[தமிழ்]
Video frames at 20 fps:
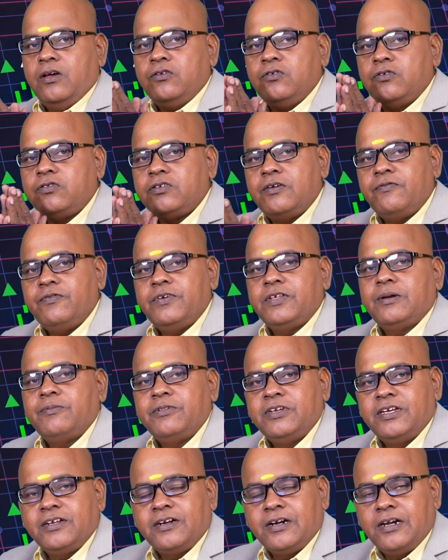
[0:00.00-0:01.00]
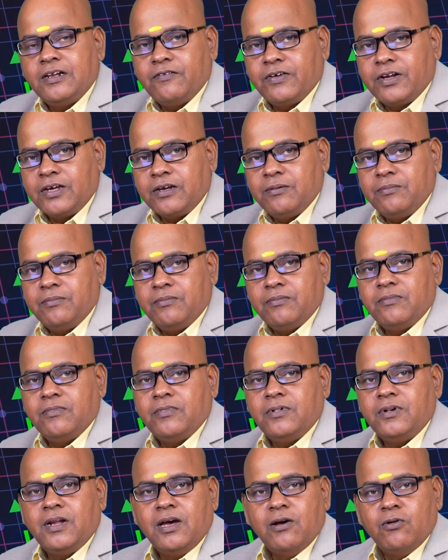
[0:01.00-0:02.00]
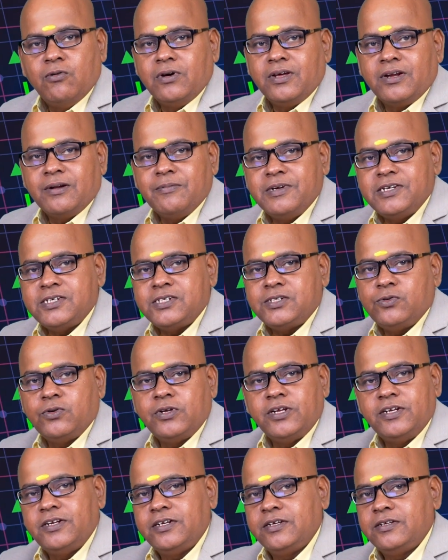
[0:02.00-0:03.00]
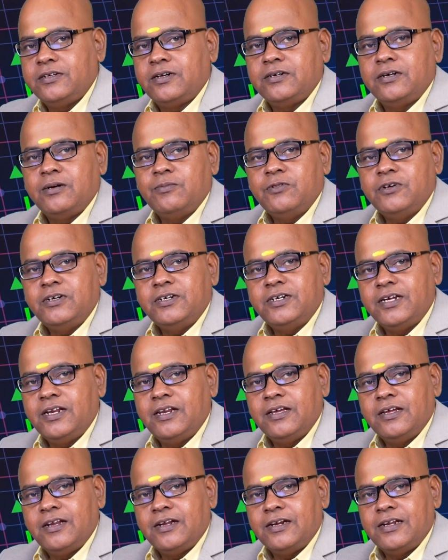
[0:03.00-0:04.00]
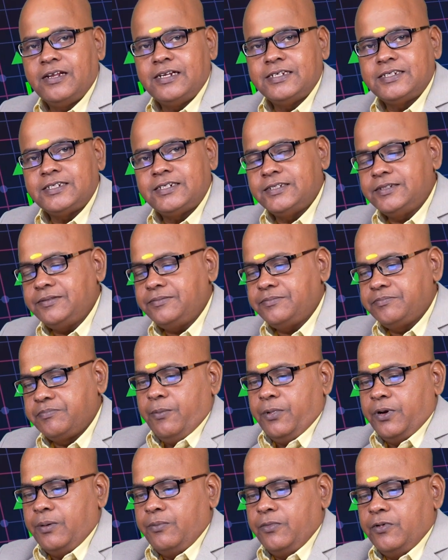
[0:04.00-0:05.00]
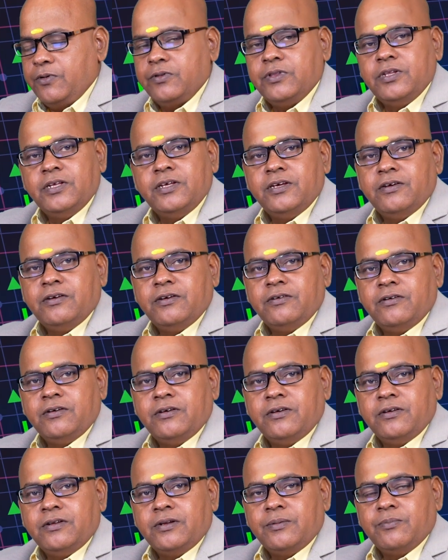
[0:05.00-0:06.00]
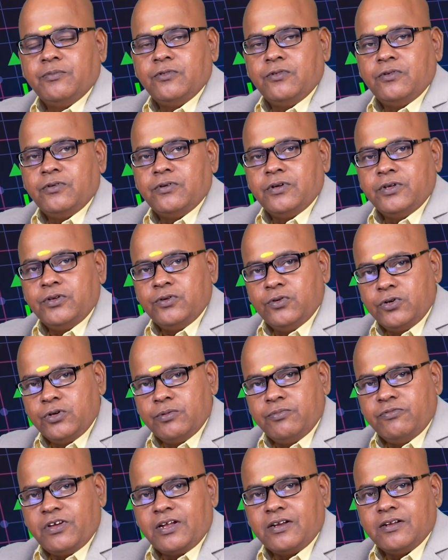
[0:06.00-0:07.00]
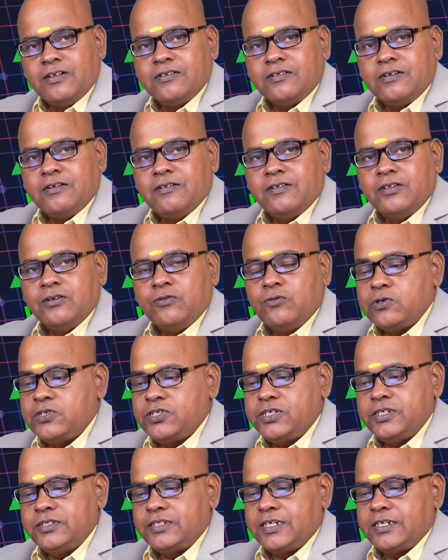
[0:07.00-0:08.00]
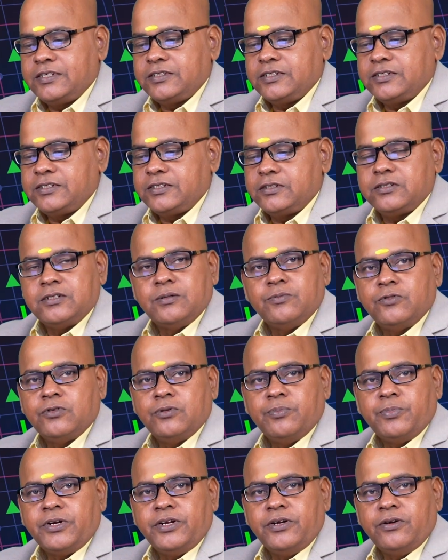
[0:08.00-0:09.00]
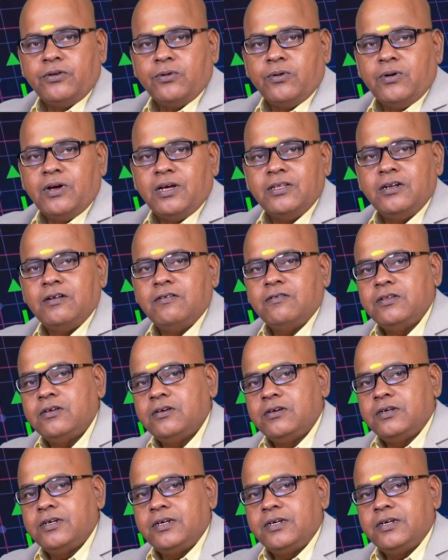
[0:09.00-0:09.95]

நியூஸ் கஃபே தமிழர்களுக்கு வணக்கம் நான் உங்கள் ரமேஷ் டுடே ட்ரேடிங் டாட் காமோட டெக்னிக்கல் அனாலிஸ்ட்டு இப்போ நம்ம வந்து நம்மளோட யூடியூப் சேனல்ஸில் வந்து கொஷின்ஸ் ஆன்சர்ஸ் நம்ம வந்து பண்ணிகிட்ருக்கோம் அதில் வந்து